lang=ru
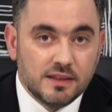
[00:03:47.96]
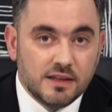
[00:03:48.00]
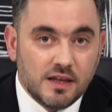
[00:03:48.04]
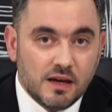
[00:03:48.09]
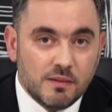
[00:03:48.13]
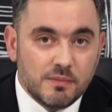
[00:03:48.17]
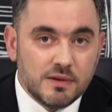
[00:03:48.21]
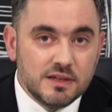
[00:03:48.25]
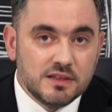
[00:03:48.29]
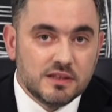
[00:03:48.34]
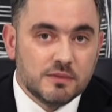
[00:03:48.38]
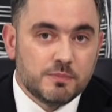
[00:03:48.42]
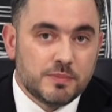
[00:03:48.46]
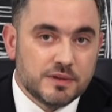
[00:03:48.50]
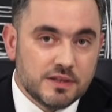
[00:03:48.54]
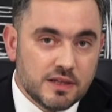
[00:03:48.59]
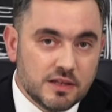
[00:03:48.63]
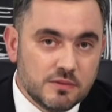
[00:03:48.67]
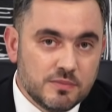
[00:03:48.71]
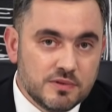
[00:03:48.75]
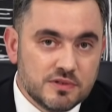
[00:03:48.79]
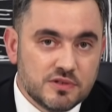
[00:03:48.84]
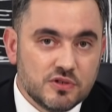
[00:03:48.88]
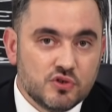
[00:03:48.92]
Нам это
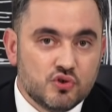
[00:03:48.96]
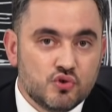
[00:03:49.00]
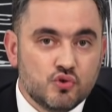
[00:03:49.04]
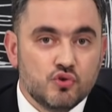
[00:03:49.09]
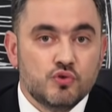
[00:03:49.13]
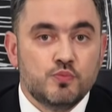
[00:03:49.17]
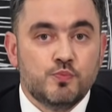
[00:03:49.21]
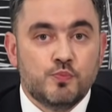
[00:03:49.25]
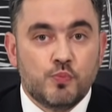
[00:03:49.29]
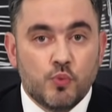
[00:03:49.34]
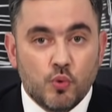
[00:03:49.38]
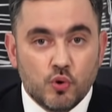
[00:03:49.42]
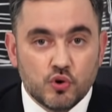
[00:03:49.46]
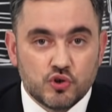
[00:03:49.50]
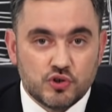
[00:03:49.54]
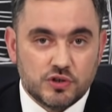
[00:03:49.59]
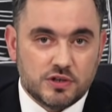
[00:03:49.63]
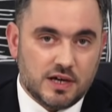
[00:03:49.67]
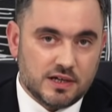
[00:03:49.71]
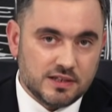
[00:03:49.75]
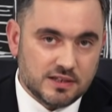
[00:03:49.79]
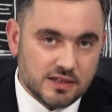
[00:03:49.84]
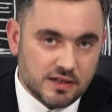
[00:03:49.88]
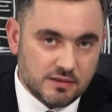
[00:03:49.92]
понадобится чуть позже,
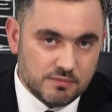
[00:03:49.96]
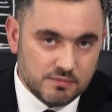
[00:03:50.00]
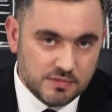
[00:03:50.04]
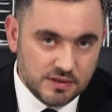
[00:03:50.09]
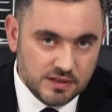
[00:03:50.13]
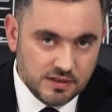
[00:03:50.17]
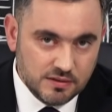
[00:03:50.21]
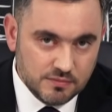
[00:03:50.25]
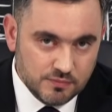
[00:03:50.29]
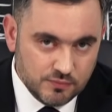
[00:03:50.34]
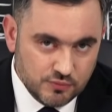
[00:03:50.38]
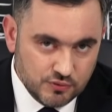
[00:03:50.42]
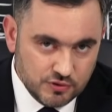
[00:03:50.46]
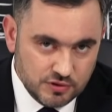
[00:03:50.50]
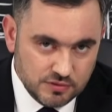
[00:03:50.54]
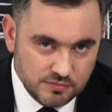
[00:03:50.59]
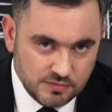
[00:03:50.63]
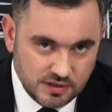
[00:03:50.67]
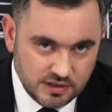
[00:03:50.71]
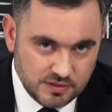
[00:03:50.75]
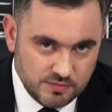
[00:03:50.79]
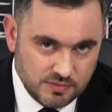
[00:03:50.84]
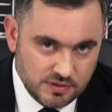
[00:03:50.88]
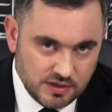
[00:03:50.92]
когда мы
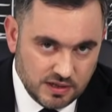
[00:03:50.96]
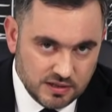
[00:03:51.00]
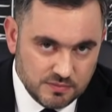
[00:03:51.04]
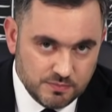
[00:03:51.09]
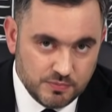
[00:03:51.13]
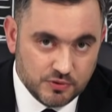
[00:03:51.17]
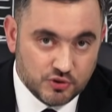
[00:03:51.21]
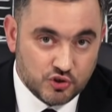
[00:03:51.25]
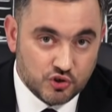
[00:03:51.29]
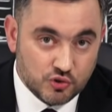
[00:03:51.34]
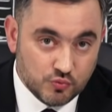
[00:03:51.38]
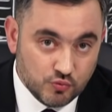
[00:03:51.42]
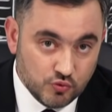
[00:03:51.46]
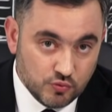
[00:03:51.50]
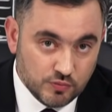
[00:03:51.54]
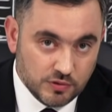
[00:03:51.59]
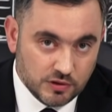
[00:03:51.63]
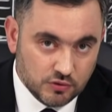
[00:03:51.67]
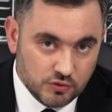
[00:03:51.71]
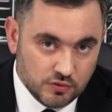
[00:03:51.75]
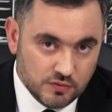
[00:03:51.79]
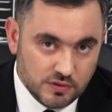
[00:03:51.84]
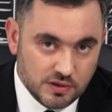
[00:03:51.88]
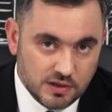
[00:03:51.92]
будем разбирать, почему
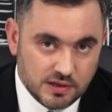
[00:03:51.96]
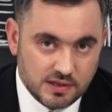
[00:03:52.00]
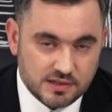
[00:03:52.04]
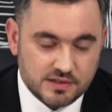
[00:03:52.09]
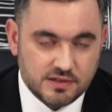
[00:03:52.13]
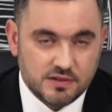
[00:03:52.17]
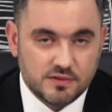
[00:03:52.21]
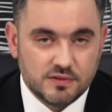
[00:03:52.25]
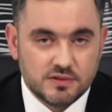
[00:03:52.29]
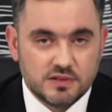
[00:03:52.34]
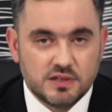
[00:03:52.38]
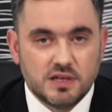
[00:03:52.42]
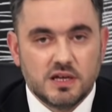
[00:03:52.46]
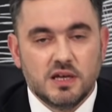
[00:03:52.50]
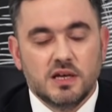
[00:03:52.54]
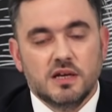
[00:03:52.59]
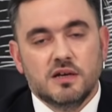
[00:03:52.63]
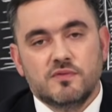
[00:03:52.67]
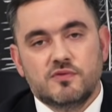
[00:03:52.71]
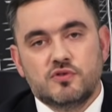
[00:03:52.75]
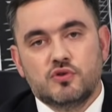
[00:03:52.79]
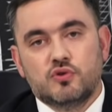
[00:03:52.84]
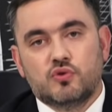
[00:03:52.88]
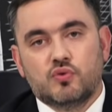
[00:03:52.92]
Молдова оказалась
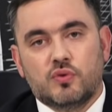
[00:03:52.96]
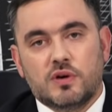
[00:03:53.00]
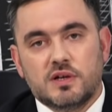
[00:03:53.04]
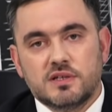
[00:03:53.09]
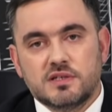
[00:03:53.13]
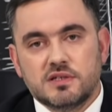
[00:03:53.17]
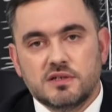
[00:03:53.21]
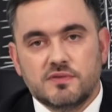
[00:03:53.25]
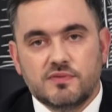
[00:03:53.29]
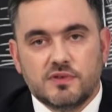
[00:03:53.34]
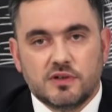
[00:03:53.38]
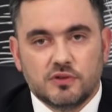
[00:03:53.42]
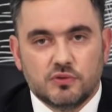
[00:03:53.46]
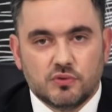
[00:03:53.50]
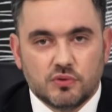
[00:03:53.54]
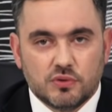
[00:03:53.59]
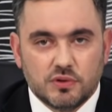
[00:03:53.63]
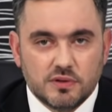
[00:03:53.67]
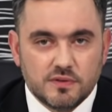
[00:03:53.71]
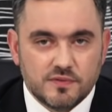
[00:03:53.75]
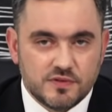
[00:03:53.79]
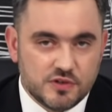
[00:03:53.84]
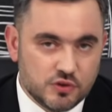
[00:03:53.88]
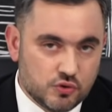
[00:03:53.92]
в ситуации, в
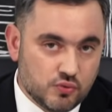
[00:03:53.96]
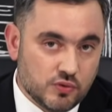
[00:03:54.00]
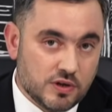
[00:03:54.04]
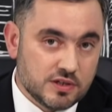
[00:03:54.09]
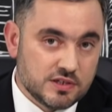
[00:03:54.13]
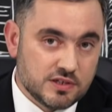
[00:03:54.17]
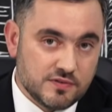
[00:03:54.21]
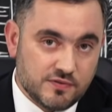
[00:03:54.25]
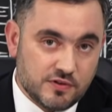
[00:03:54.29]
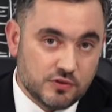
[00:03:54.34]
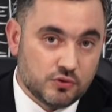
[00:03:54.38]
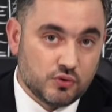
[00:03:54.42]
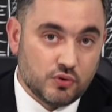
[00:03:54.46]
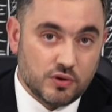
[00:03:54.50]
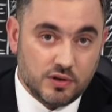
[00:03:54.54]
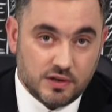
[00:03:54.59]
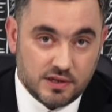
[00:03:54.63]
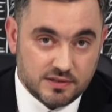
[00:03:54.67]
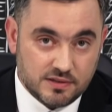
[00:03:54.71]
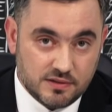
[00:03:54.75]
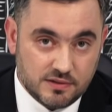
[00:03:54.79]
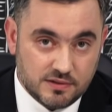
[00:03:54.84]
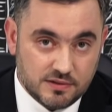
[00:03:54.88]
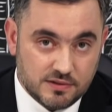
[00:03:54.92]
которой, в ситуации, в которой
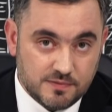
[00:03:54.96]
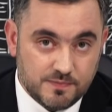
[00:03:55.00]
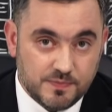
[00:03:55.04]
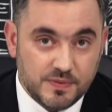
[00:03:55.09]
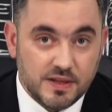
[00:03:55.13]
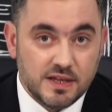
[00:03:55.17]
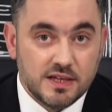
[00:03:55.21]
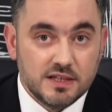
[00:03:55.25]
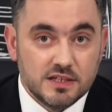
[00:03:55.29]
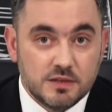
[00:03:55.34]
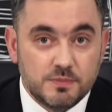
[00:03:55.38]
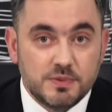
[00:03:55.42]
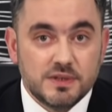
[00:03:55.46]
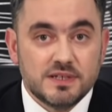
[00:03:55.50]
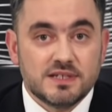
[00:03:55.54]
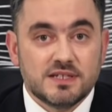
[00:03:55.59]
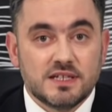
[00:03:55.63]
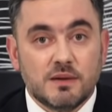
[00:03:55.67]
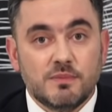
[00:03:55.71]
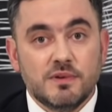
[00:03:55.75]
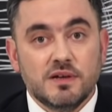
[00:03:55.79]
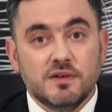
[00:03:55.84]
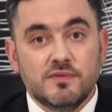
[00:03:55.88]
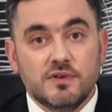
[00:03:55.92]
оказалась. Теперь
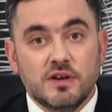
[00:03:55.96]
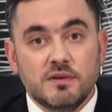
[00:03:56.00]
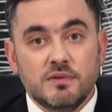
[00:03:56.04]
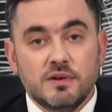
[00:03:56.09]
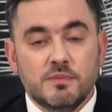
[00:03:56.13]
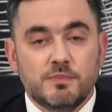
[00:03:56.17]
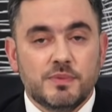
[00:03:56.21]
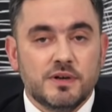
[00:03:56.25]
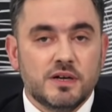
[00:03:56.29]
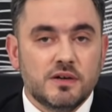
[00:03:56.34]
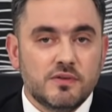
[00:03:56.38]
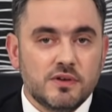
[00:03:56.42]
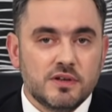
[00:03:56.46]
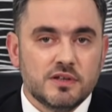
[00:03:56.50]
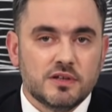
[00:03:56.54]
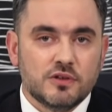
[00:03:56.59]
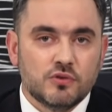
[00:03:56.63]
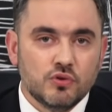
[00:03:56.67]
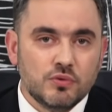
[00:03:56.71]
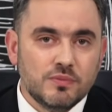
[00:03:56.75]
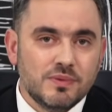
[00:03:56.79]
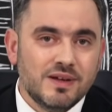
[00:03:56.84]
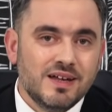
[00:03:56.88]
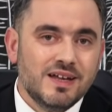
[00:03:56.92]
самое время поговорить о
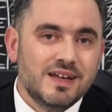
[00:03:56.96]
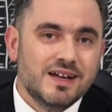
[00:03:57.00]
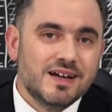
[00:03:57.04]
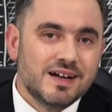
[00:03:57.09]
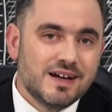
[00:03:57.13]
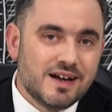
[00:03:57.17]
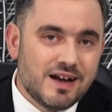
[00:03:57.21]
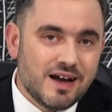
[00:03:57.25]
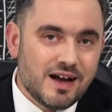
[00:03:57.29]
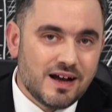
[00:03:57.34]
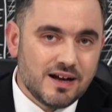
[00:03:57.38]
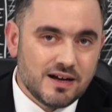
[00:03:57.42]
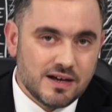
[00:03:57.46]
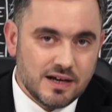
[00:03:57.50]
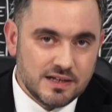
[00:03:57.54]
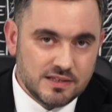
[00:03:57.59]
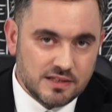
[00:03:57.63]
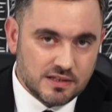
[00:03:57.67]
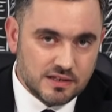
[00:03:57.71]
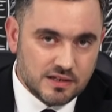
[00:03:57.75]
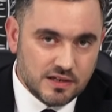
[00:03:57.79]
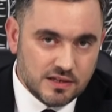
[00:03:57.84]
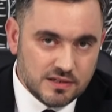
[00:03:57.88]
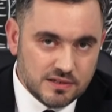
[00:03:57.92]
том, как
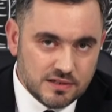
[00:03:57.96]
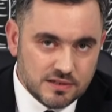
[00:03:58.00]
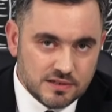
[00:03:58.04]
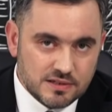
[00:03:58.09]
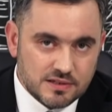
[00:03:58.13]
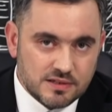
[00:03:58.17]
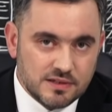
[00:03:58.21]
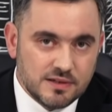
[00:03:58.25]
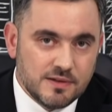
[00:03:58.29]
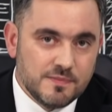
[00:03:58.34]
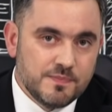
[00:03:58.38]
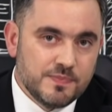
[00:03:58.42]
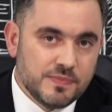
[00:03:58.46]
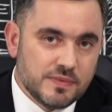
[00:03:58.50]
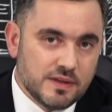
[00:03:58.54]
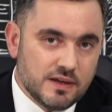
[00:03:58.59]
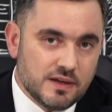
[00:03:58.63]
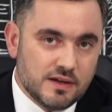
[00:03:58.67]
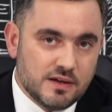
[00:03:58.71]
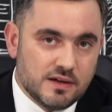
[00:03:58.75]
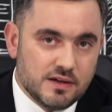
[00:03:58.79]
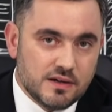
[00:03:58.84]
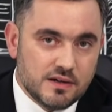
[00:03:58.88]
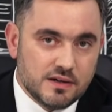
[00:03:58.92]
этот кризис
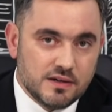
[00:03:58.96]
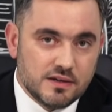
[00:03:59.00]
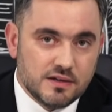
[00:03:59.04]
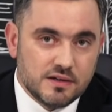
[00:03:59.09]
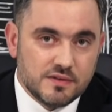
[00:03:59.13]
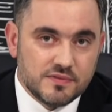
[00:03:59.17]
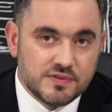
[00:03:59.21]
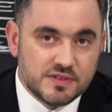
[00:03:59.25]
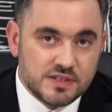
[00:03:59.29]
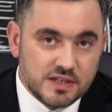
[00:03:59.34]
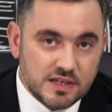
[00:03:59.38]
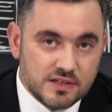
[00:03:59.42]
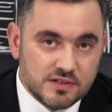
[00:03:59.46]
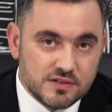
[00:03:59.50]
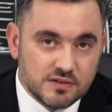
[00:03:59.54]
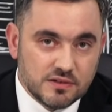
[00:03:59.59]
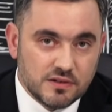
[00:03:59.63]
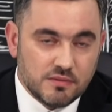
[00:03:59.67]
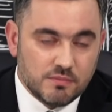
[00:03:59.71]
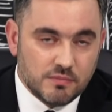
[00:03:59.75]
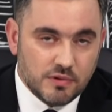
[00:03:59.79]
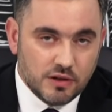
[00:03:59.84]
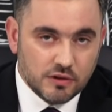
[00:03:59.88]
э, встретила